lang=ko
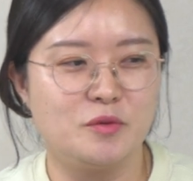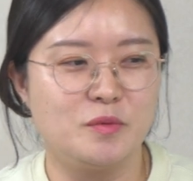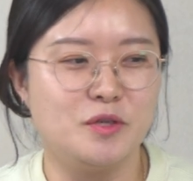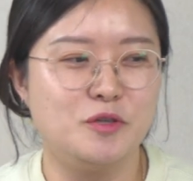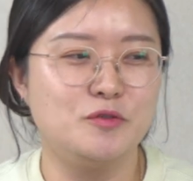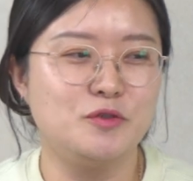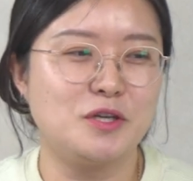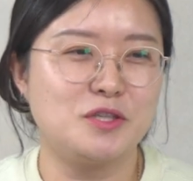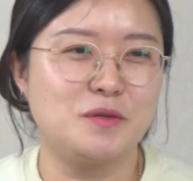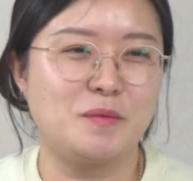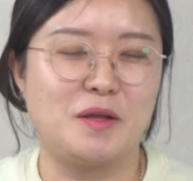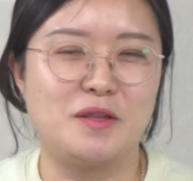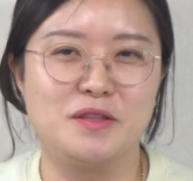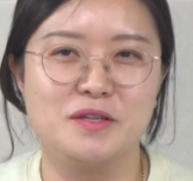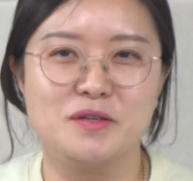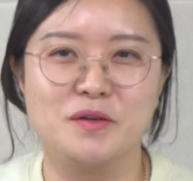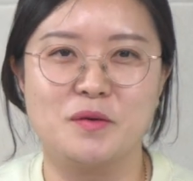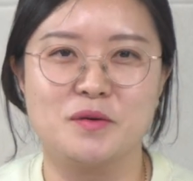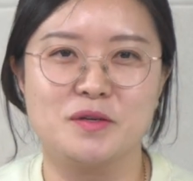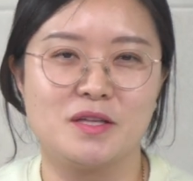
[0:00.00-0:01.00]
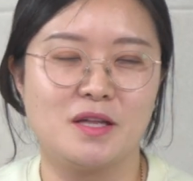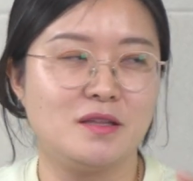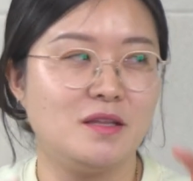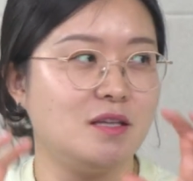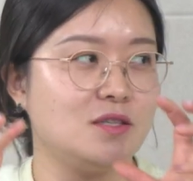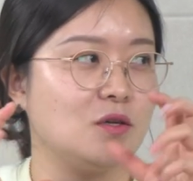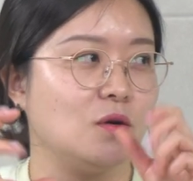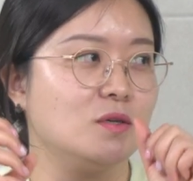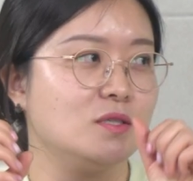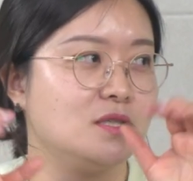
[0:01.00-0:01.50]
미국에서 만든 거긴 한데
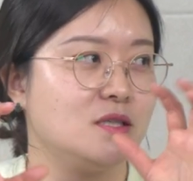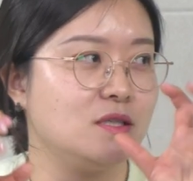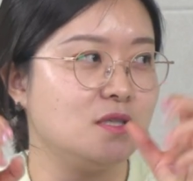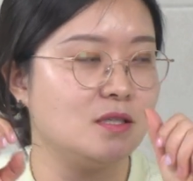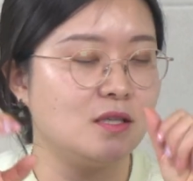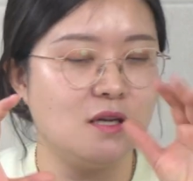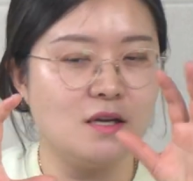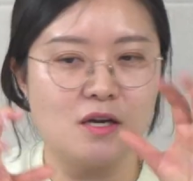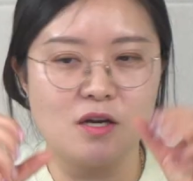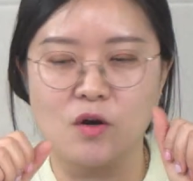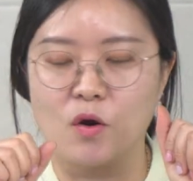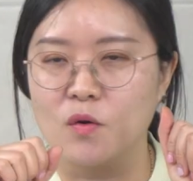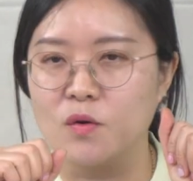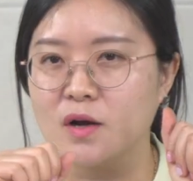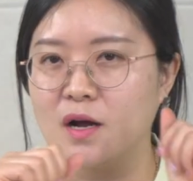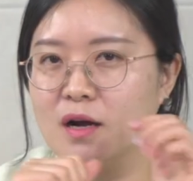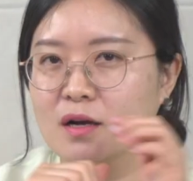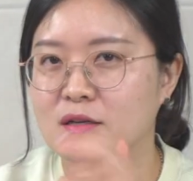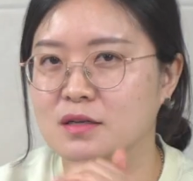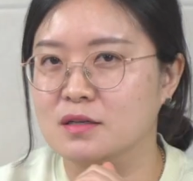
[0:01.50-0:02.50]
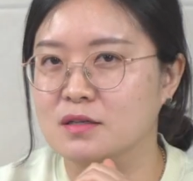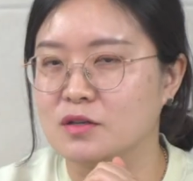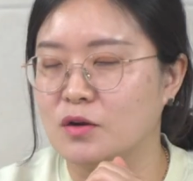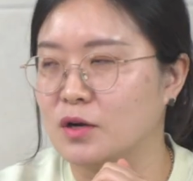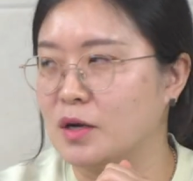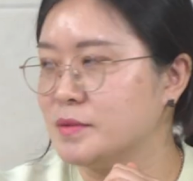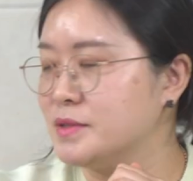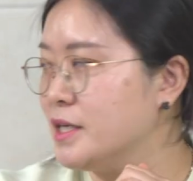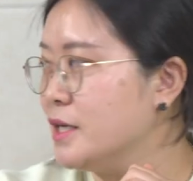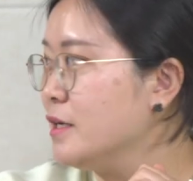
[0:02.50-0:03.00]
정신 건강
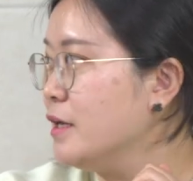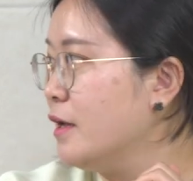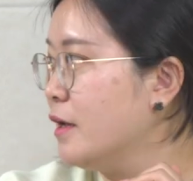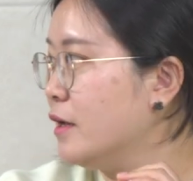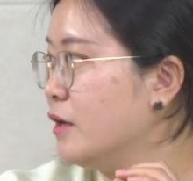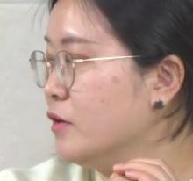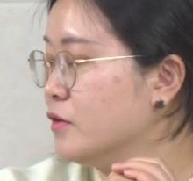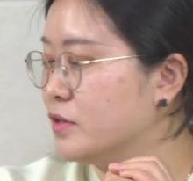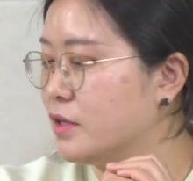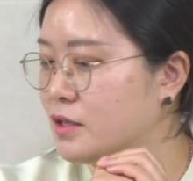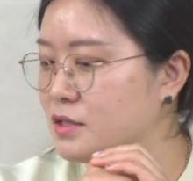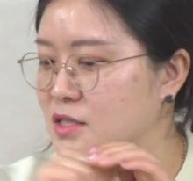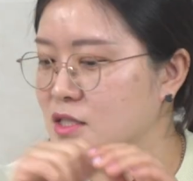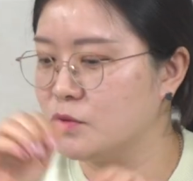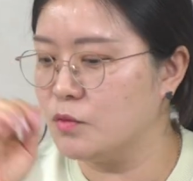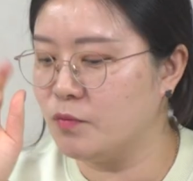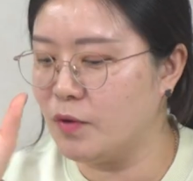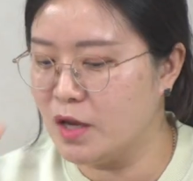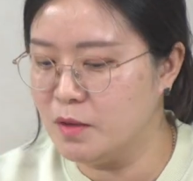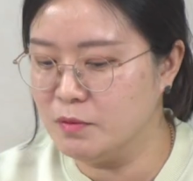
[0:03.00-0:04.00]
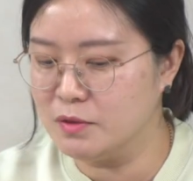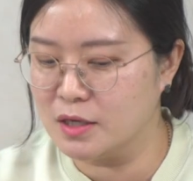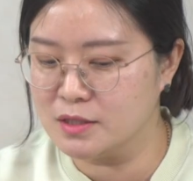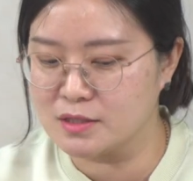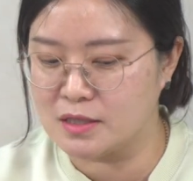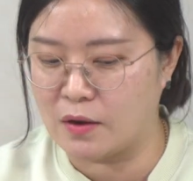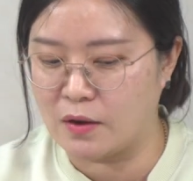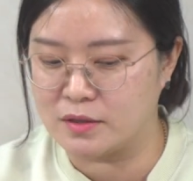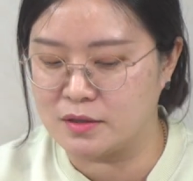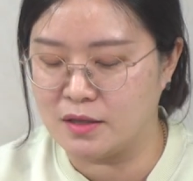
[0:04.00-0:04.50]
연락 체계예요. 근데 지금 5까지
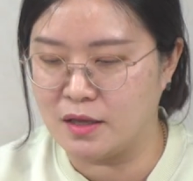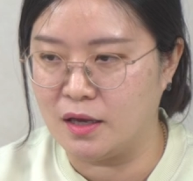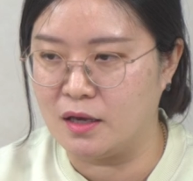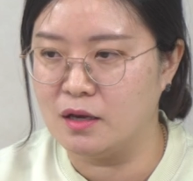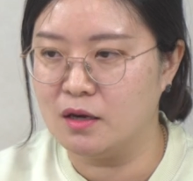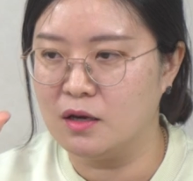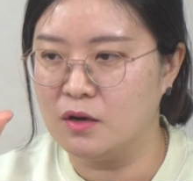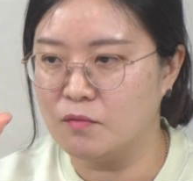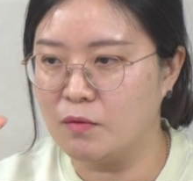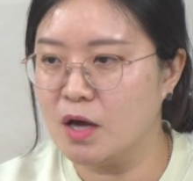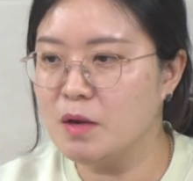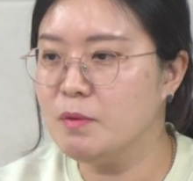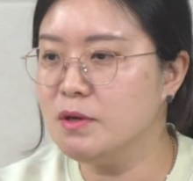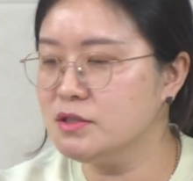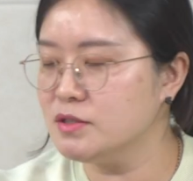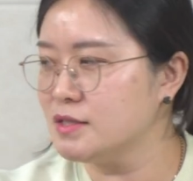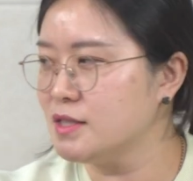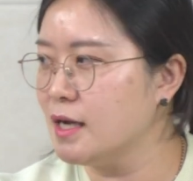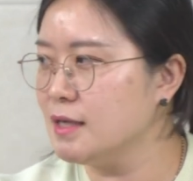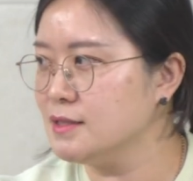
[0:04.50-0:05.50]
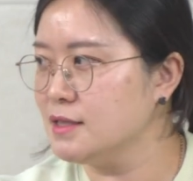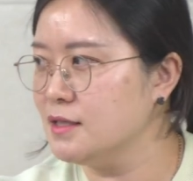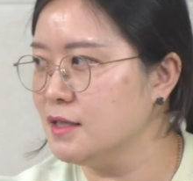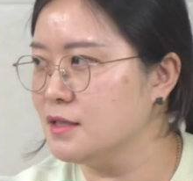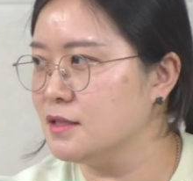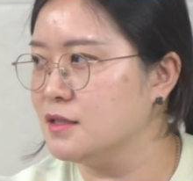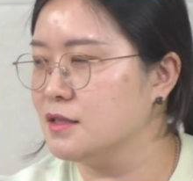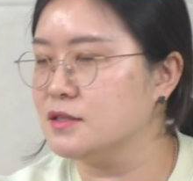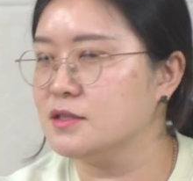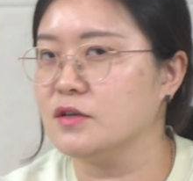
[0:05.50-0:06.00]
나왔는데 5에서는
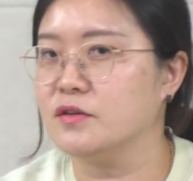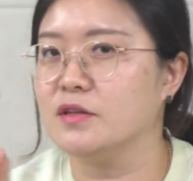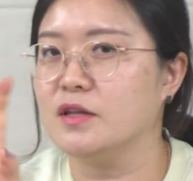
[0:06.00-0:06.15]
삭제되긴 했어요.